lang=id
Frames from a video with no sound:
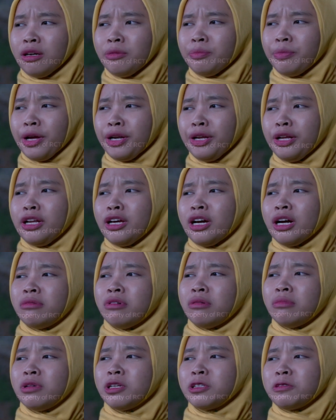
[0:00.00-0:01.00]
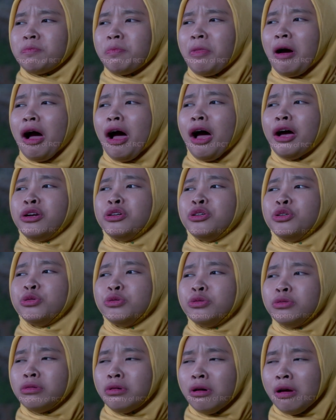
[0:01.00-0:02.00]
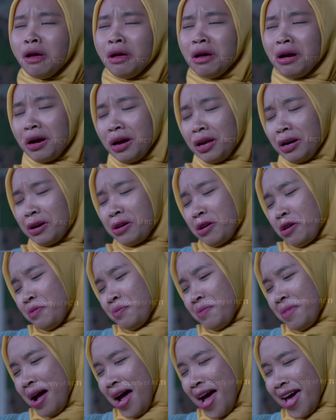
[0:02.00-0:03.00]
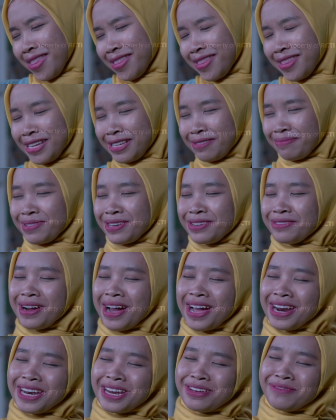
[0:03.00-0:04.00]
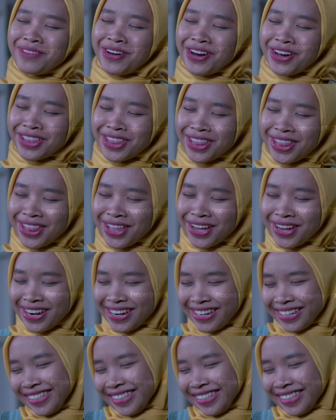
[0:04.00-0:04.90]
kan pengen ngiling sama Mas Pandu. Kan romantis berduaan di motor.